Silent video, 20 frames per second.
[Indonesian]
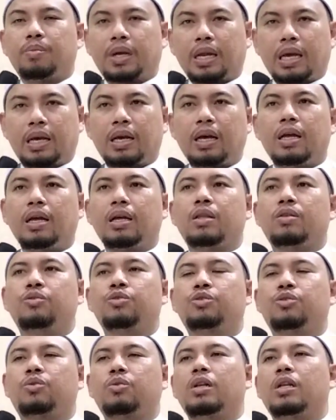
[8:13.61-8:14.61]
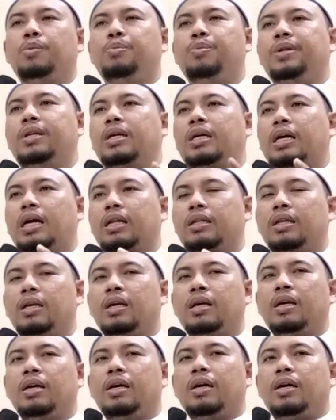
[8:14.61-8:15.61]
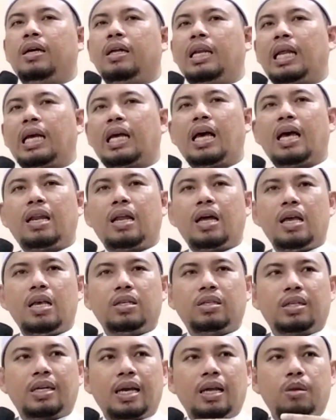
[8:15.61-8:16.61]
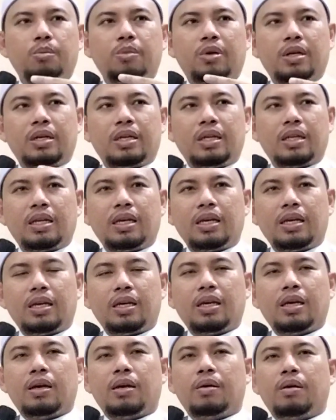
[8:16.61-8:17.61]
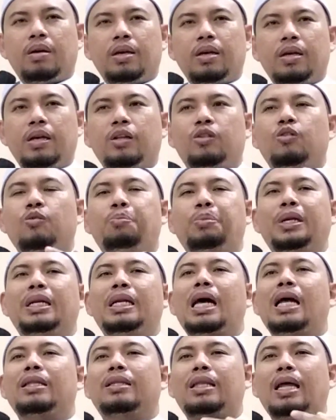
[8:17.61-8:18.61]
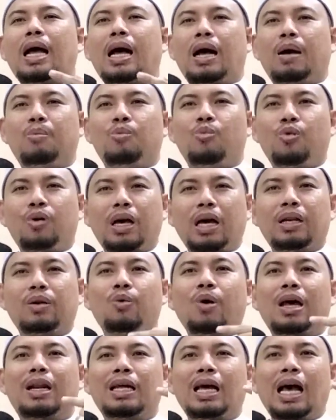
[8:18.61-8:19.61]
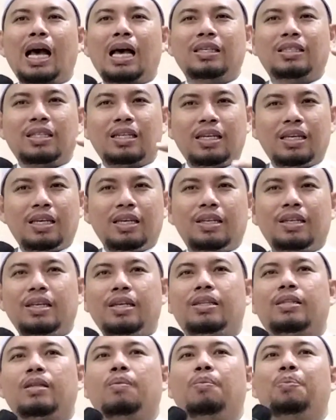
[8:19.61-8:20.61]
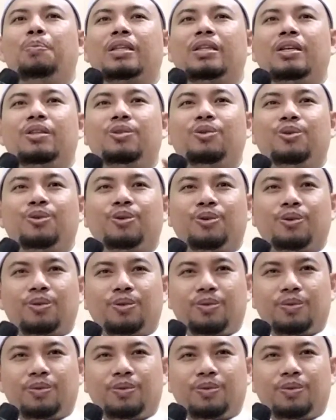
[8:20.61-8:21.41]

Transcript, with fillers: Mereka justru lebih dekat. Negara Israel berdiri itu pendatang, bukan warga asli di tempat itu.